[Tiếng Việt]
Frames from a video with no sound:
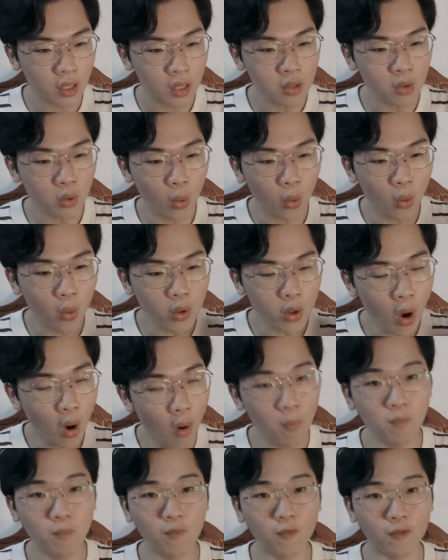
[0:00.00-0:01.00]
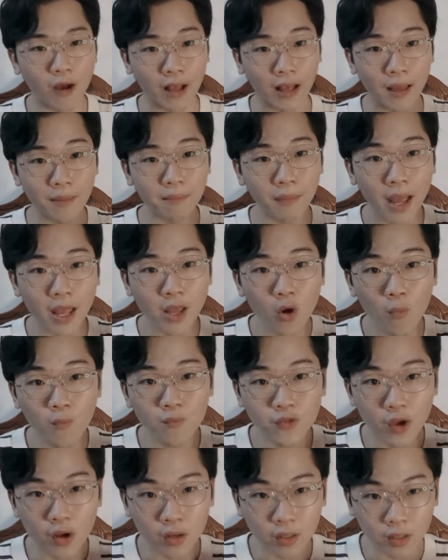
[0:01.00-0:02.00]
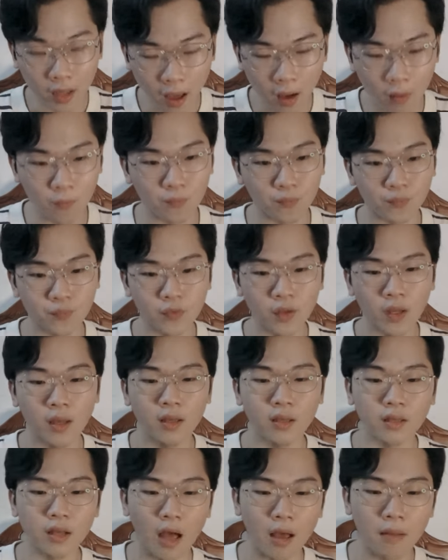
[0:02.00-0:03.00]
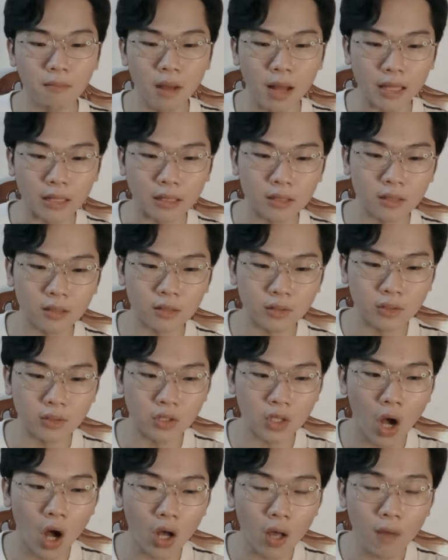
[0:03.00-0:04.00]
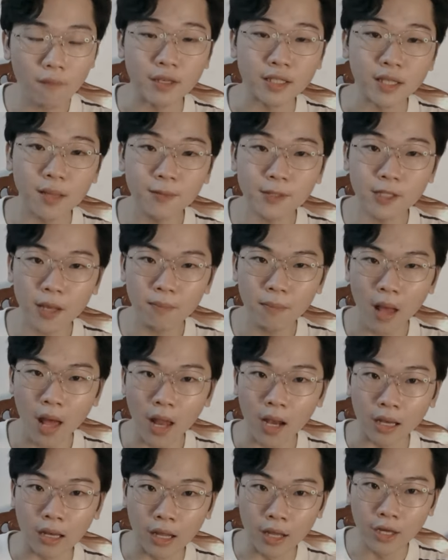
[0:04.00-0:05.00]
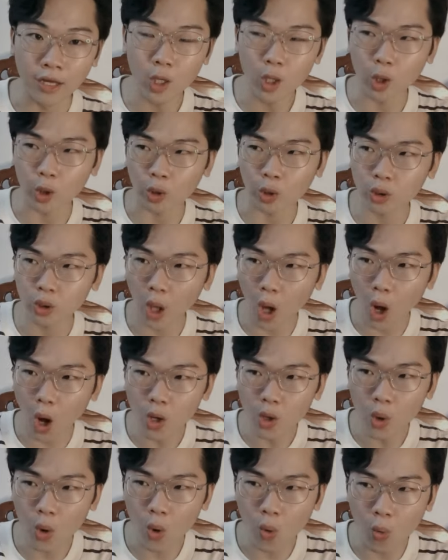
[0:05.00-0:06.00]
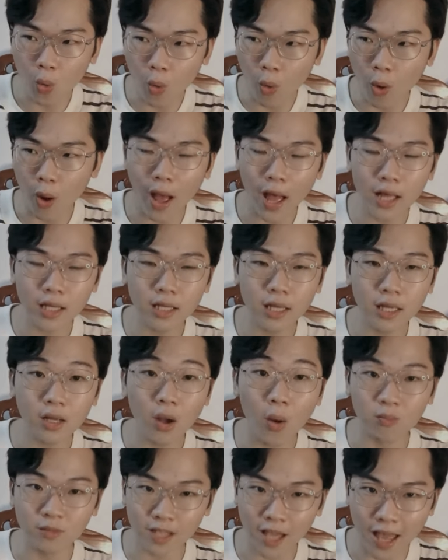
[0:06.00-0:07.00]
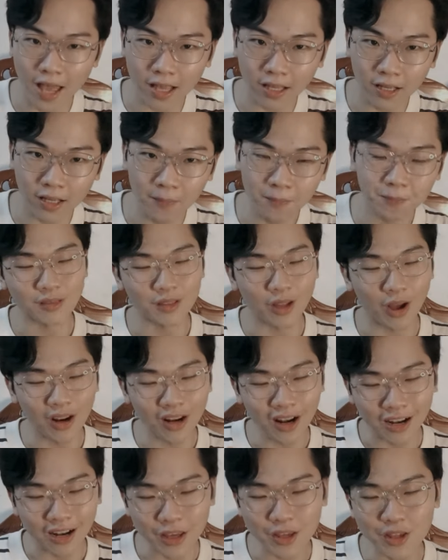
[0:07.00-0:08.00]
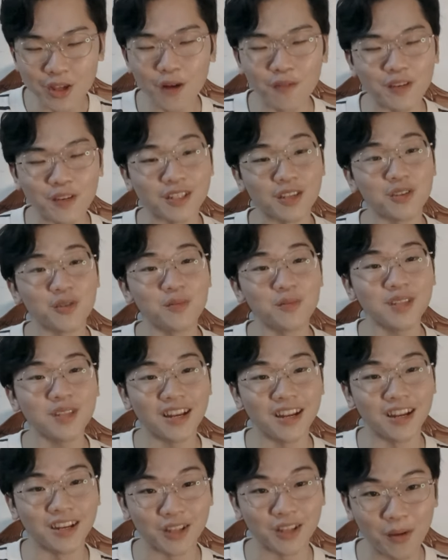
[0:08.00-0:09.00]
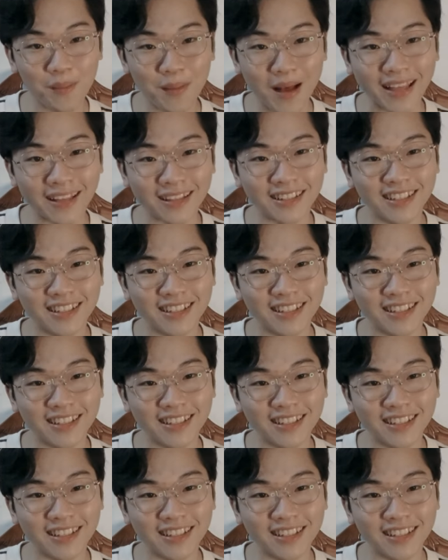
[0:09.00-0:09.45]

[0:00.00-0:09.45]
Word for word: túi hút và cái máy hút chân không, để mà cho cái việc sắp xếp hành lý nó được tối ưu hóa cái không gian đó. Đó là lý do vì sao chúng ta nên có bạn.